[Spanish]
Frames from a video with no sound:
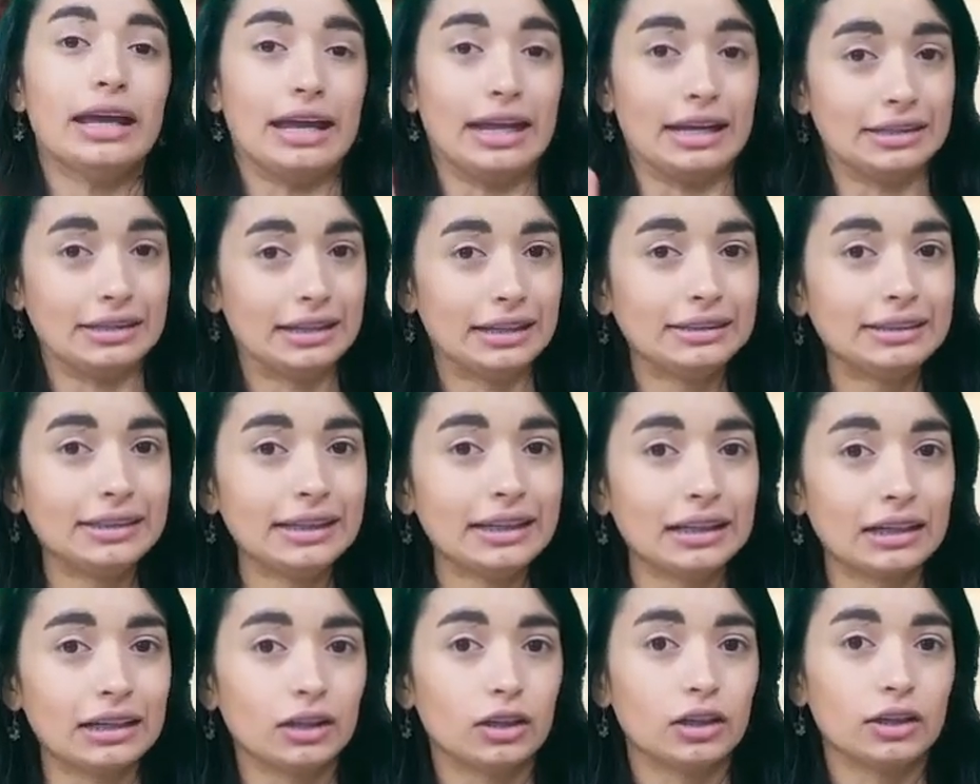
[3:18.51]
Es
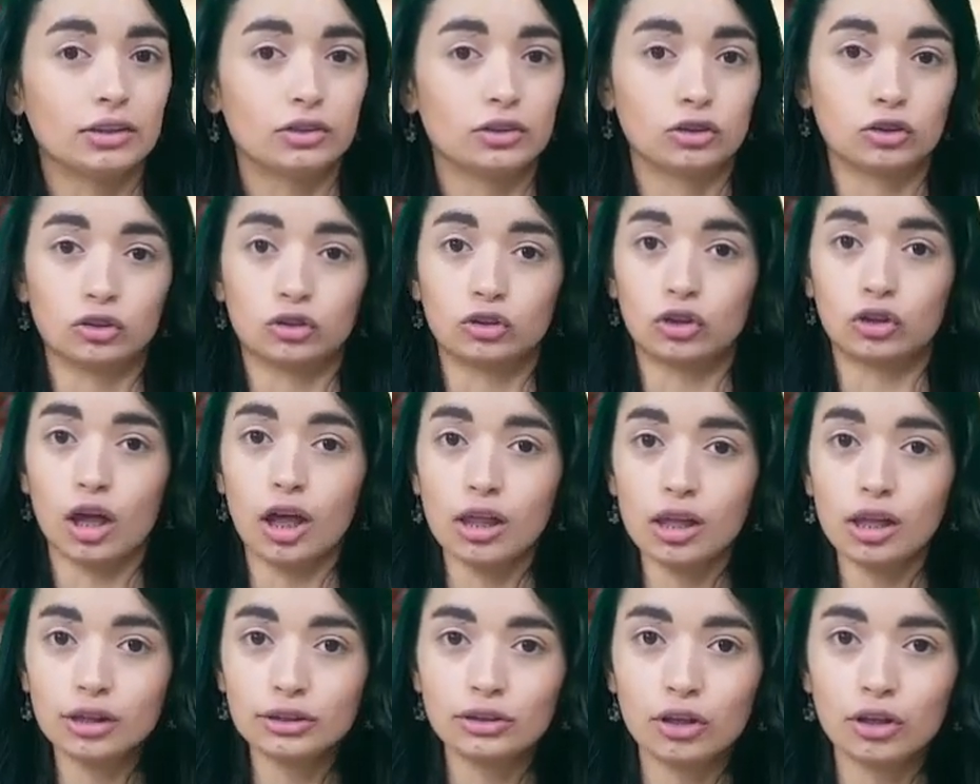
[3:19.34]
decir,
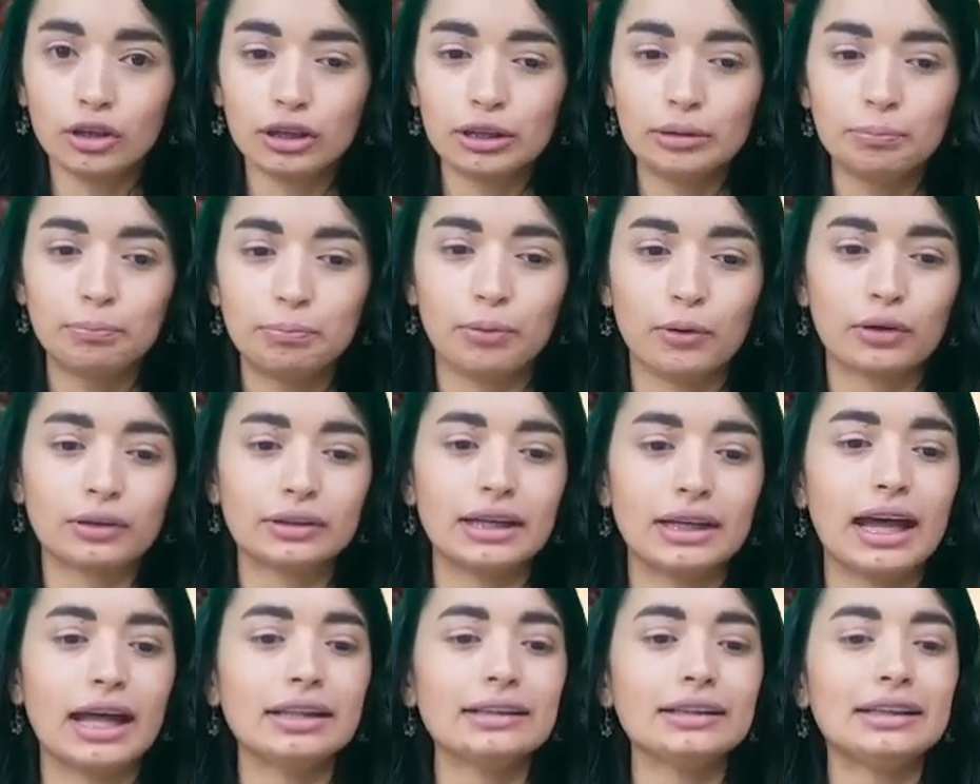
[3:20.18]
todos son
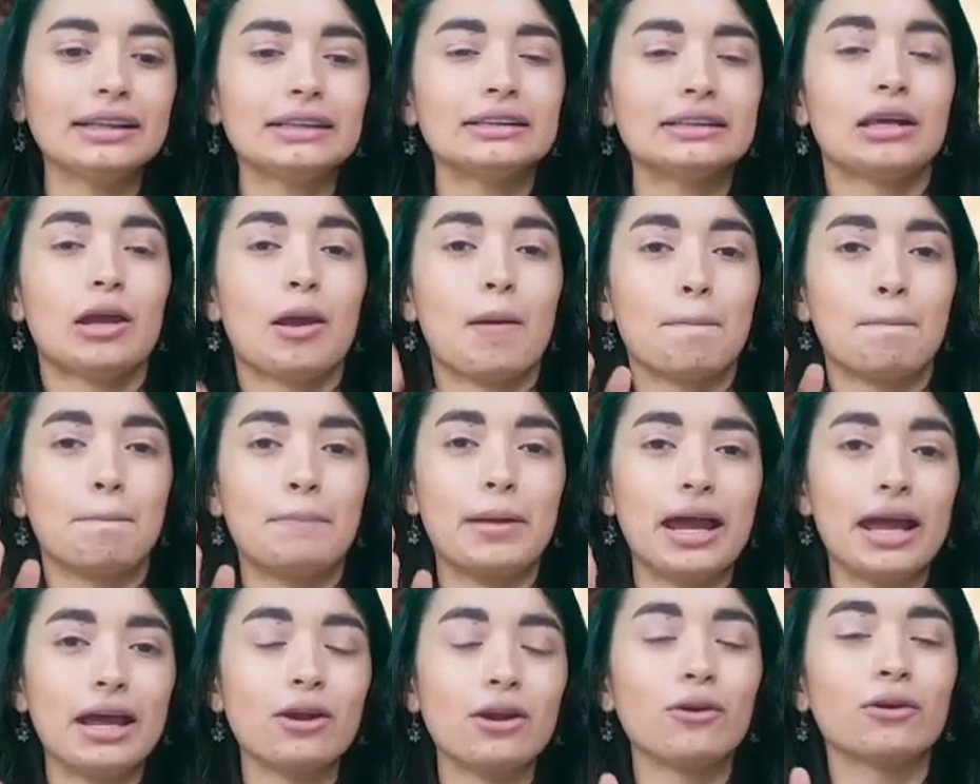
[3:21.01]
importantes,
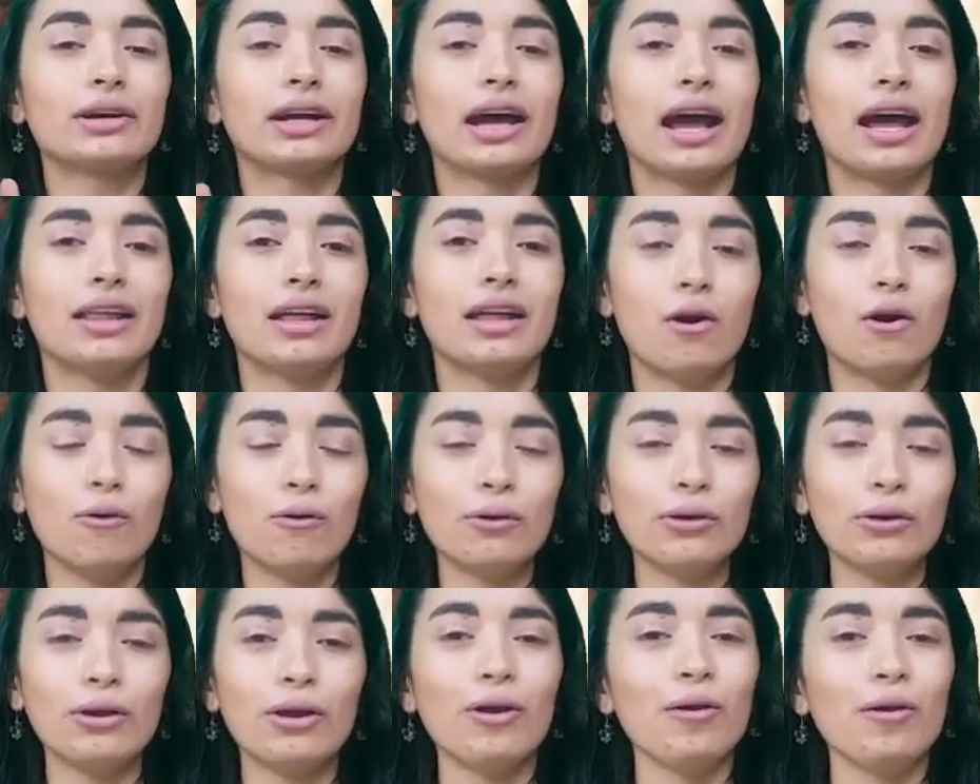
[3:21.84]
pero cada
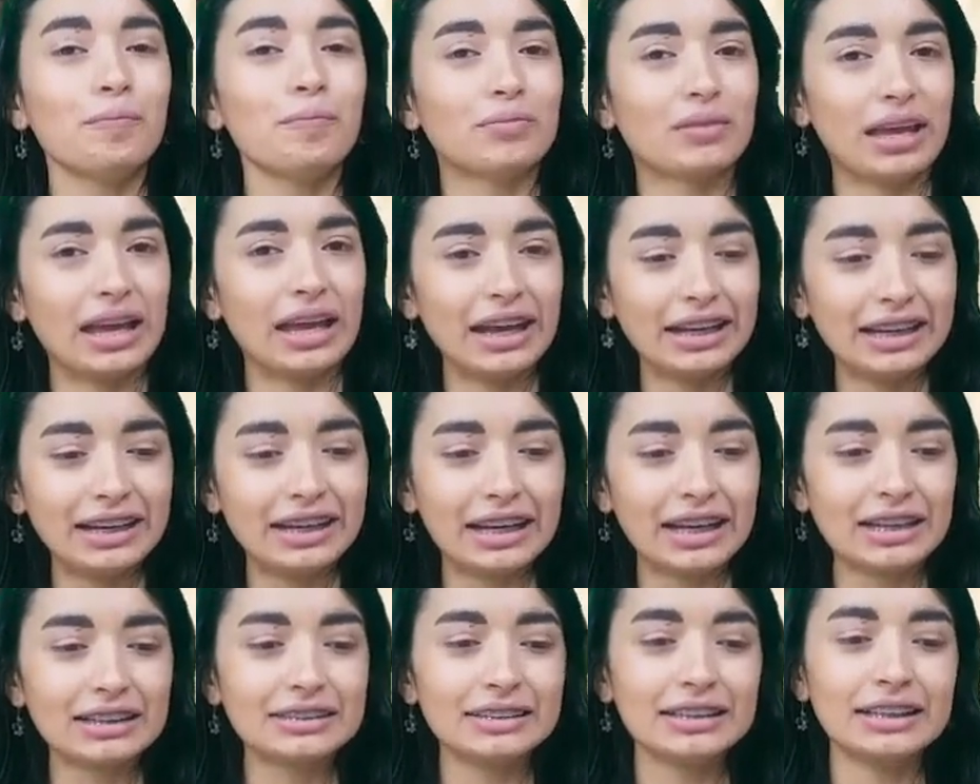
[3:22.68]
uno
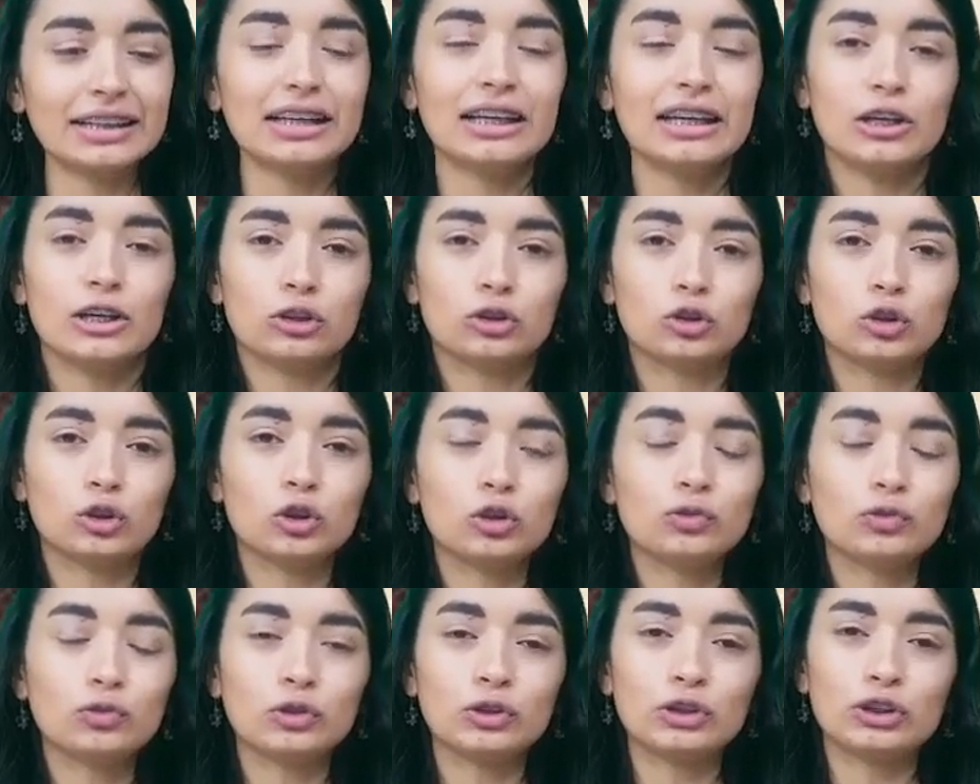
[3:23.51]
ejerce
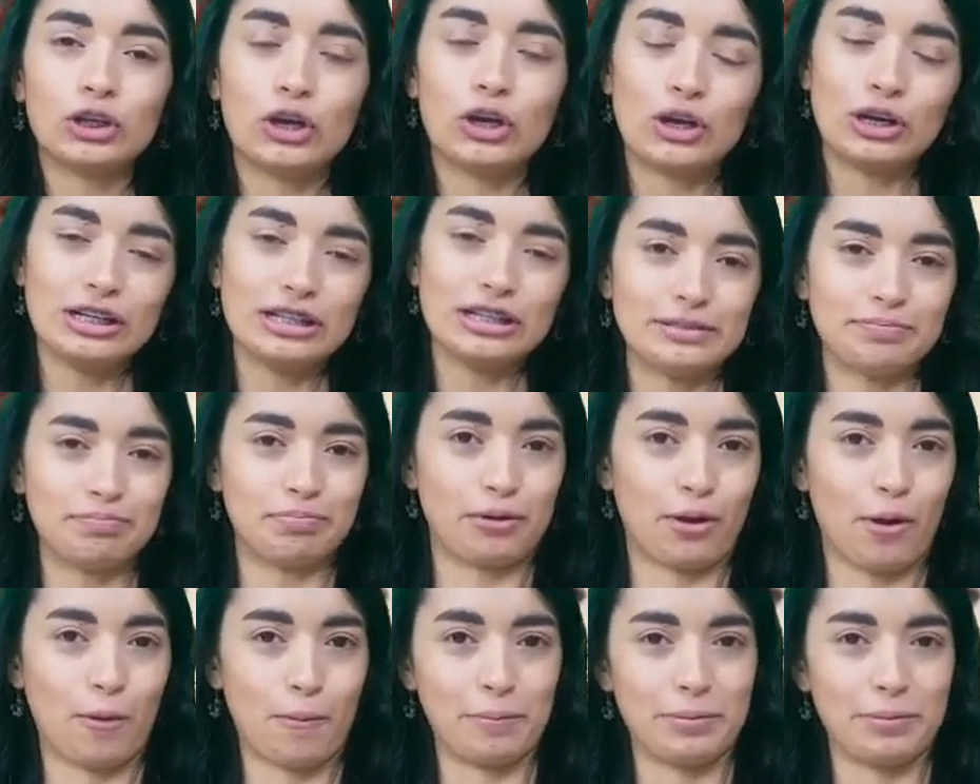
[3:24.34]
sus funciones
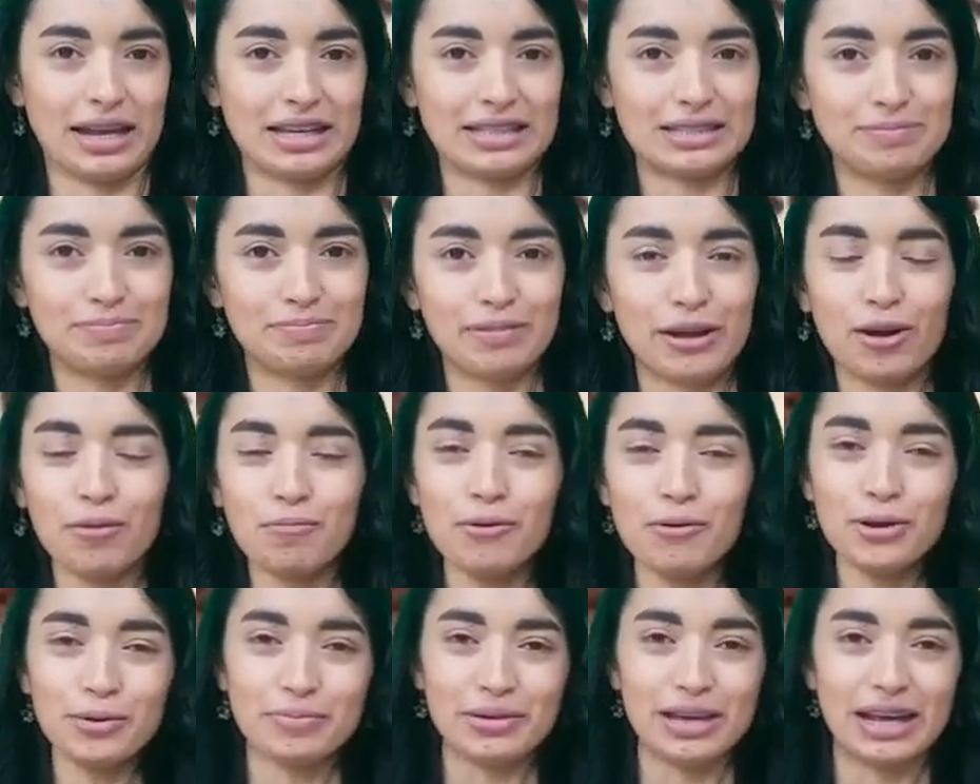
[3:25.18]
propias. Pero
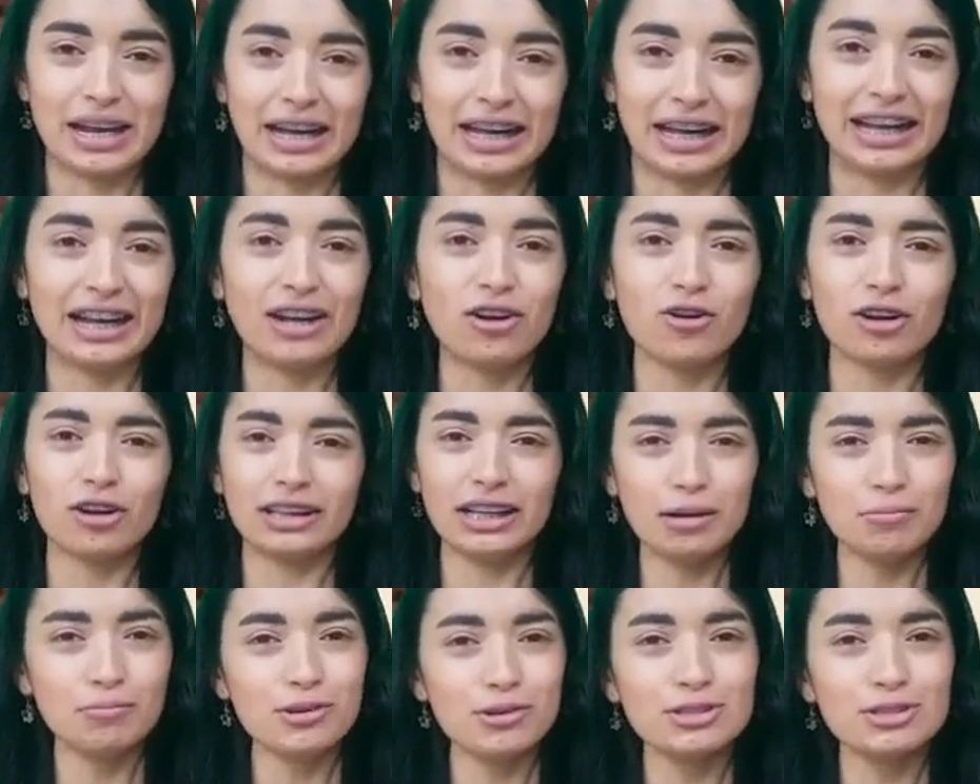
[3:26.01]
muy bien, recordemos